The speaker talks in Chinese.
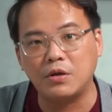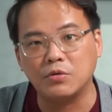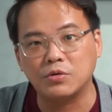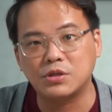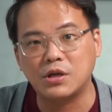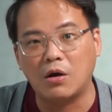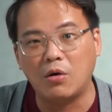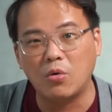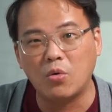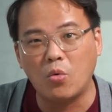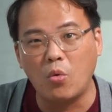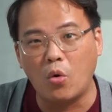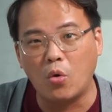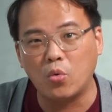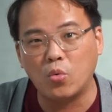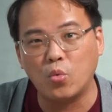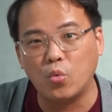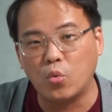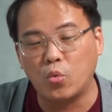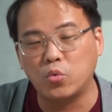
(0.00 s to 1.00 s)
有超过
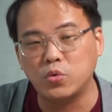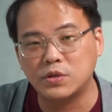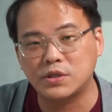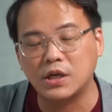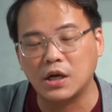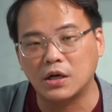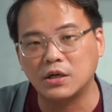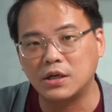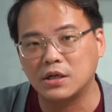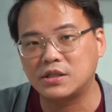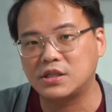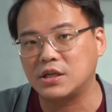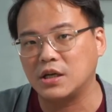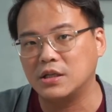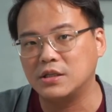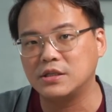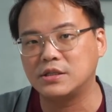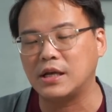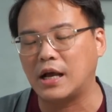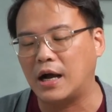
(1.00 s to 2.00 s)
五成的
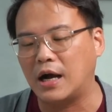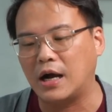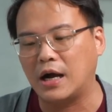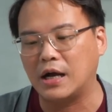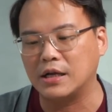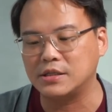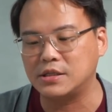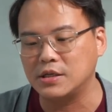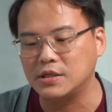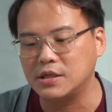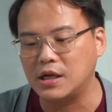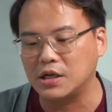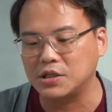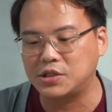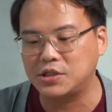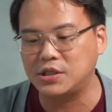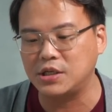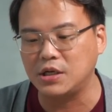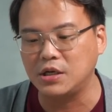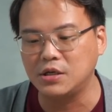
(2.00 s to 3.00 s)
成长啊，成
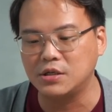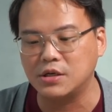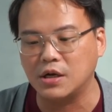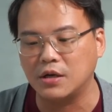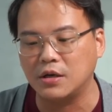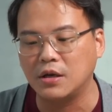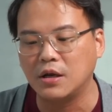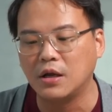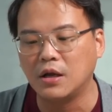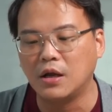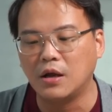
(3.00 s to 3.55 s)
长惊人。